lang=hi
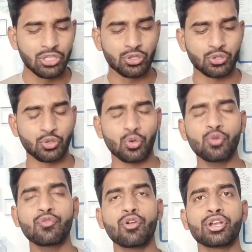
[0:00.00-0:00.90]
तो
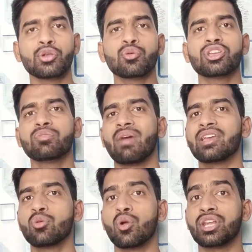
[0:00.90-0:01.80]
242 की जो
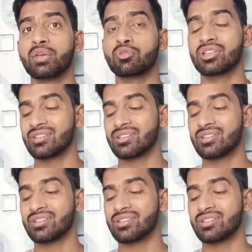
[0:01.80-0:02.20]
माइक क्वालिटी मुझे